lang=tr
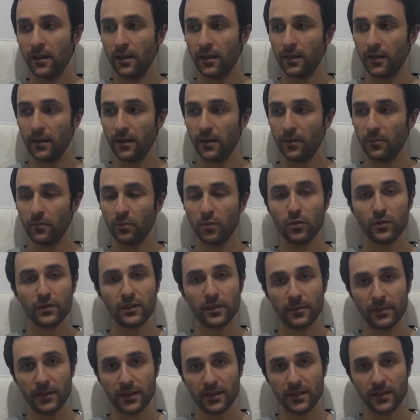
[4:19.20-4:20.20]
Ee, bunu
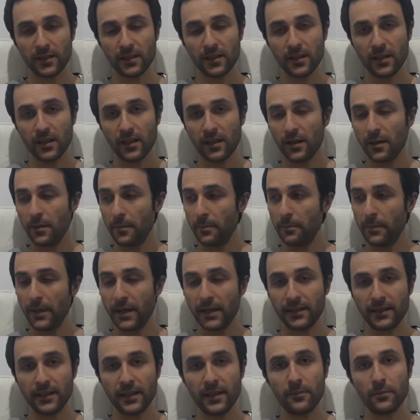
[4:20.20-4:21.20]
tabii ki
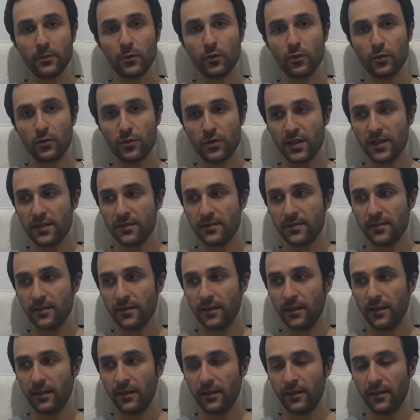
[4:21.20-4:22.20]
bekleyip göreceğiz.
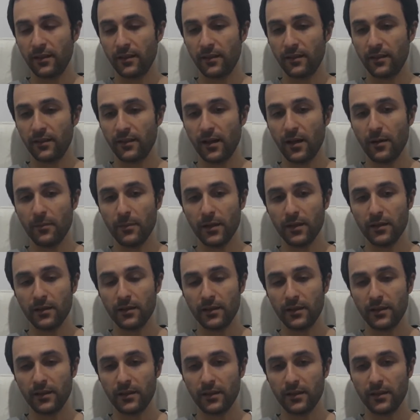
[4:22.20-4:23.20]
Ee, ama
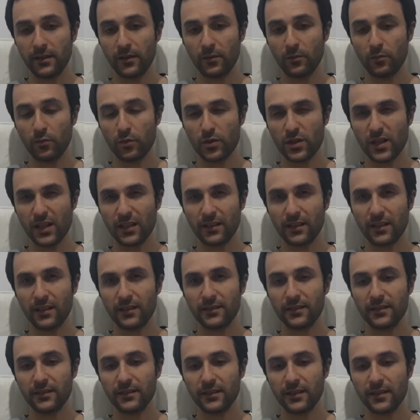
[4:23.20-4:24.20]
e, bu
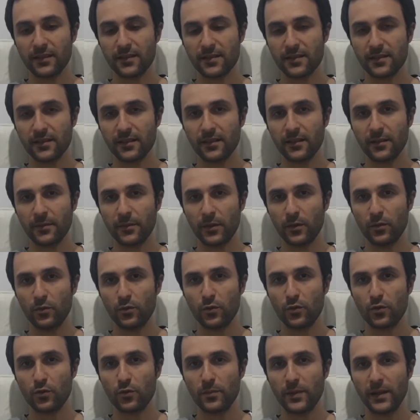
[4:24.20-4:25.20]
çalkantının arasında tabii ki
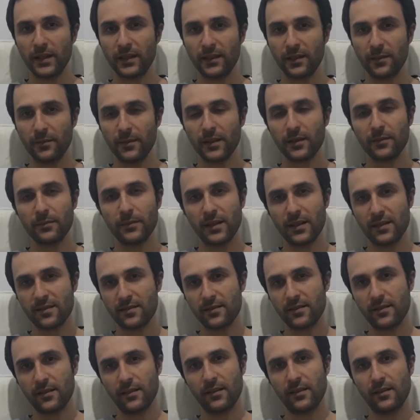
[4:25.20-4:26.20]
düşüş beklemek
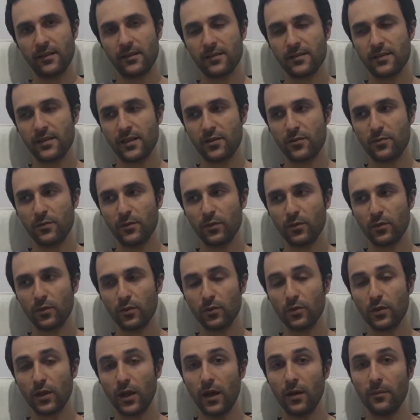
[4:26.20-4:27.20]
biraz e, saçmalık
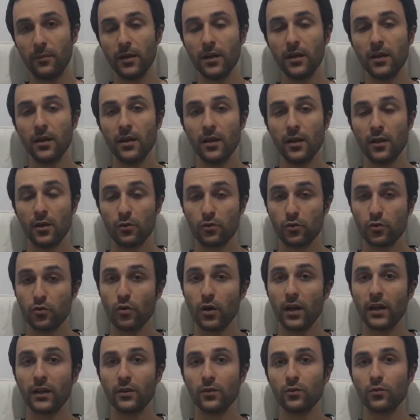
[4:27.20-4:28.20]
olur ama
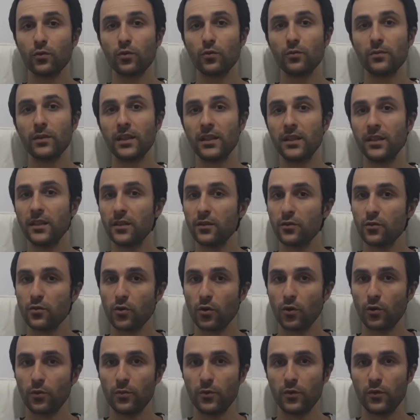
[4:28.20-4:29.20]
şu anki durumda inanın
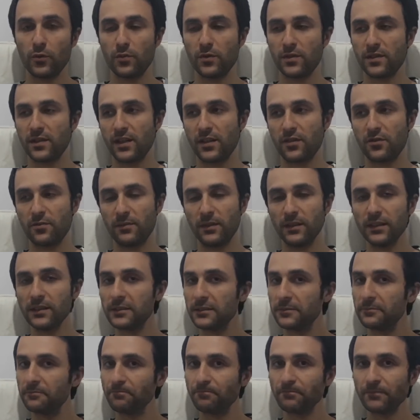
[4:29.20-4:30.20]
çok büyük bir
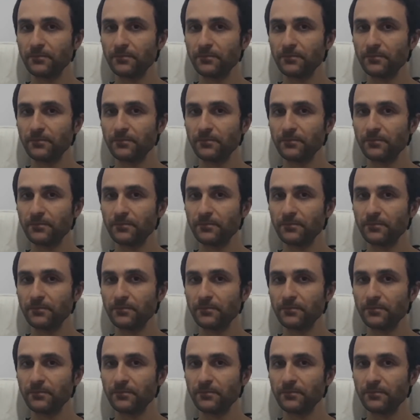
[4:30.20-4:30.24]
saçmalık.